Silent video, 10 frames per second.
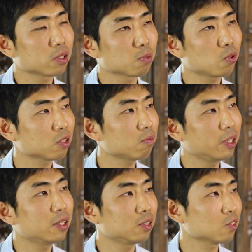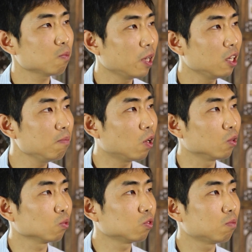不光不光是每一天，其实每一
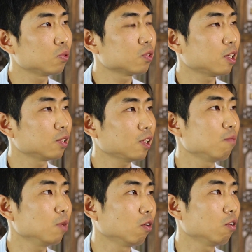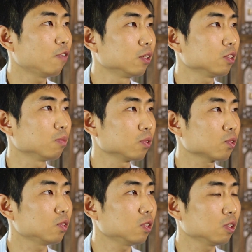秒钟都不知道下一秒会发生什么
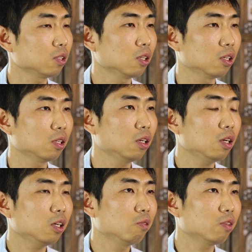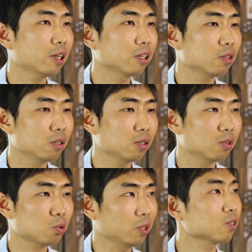事情啊，因为它
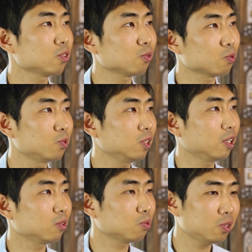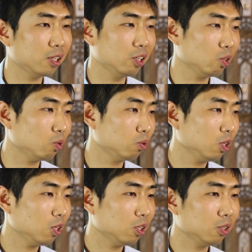随时就出血，出血以后
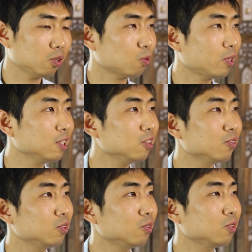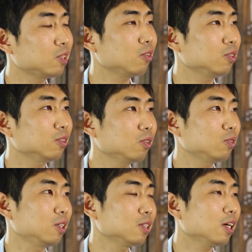又突然间又又又又
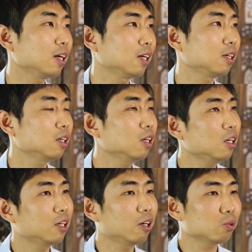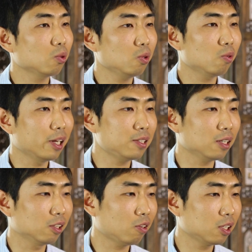又停下来了。嗯。然后对于我来
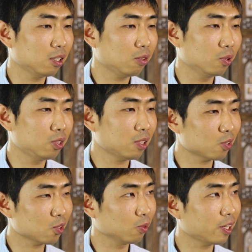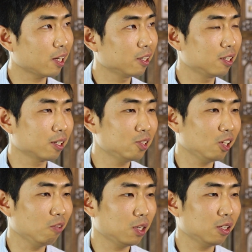讲的话呢，我经常守在他的那个
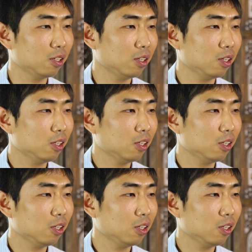前面，